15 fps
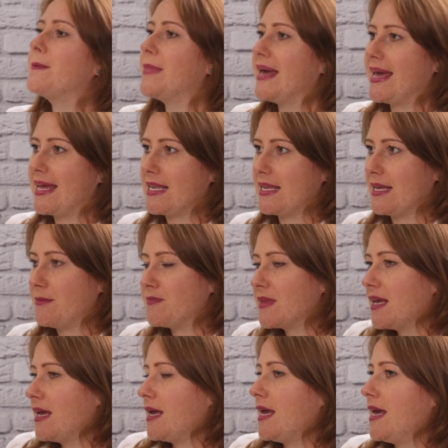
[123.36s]
pele
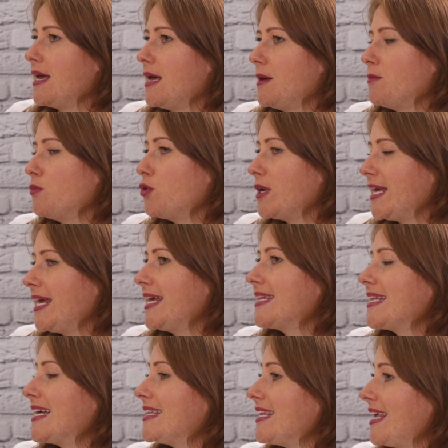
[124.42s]
é,
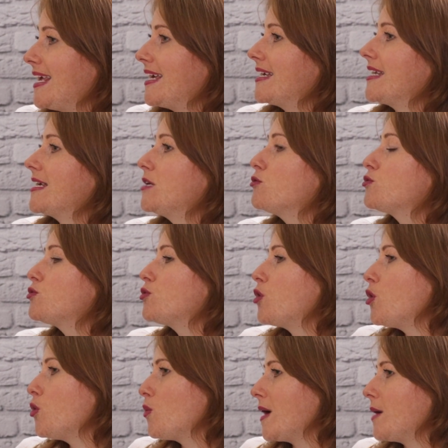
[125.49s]
morena, negra, que o
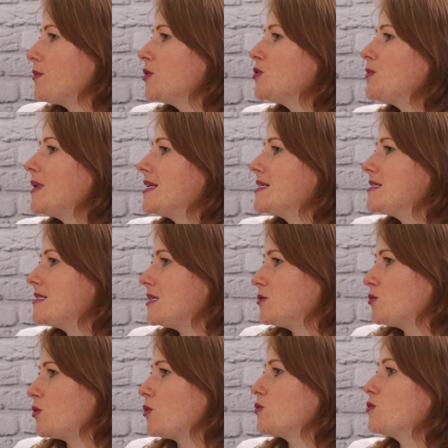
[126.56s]
tom é muito
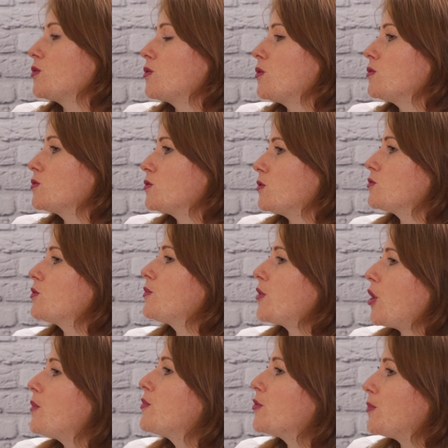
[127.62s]
parecido com, com o tom do
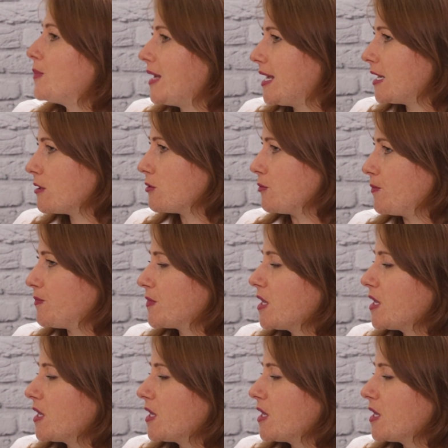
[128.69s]
próprio pelo,